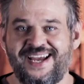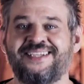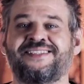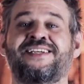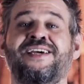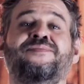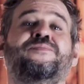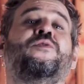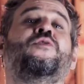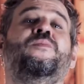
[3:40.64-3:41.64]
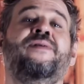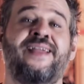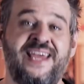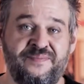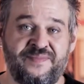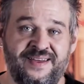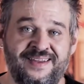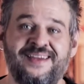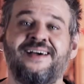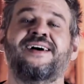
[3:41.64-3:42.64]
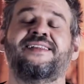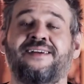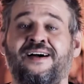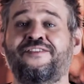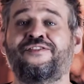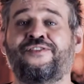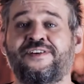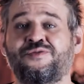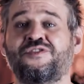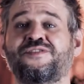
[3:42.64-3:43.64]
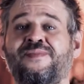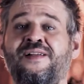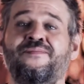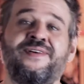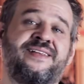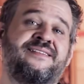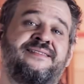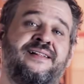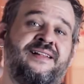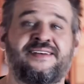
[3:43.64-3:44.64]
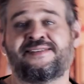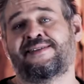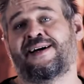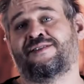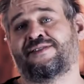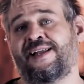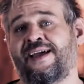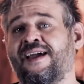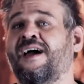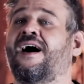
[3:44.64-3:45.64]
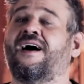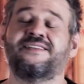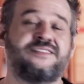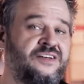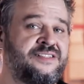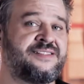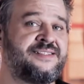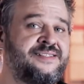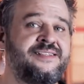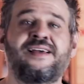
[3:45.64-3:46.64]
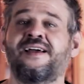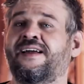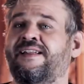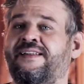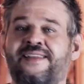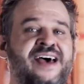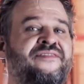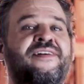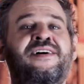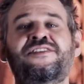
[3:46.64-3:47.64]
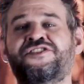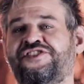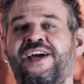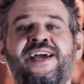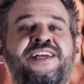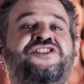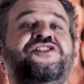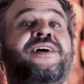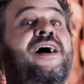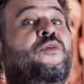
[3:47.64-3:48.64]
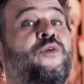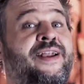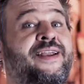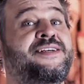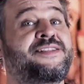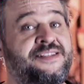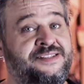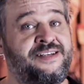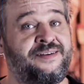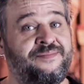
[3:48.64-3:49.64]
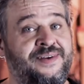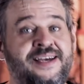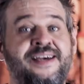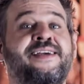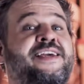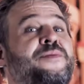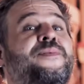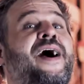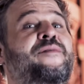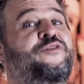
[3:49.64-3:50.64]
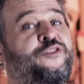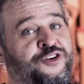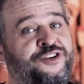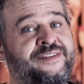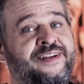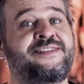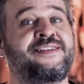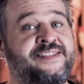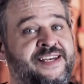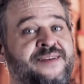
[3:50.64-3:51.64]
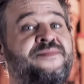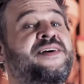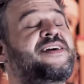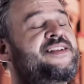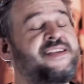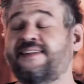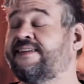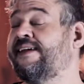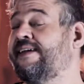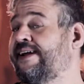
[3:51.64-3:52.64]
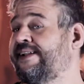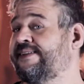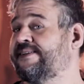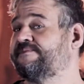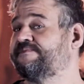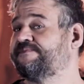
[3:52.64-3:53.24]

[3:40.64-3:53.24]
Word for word: es gibt Probleme, dann versuch's mal mit diesem Lastenausgleich. Ansonsten, never change a running system. Gib einem flüchtenden System nie Trinkgeld.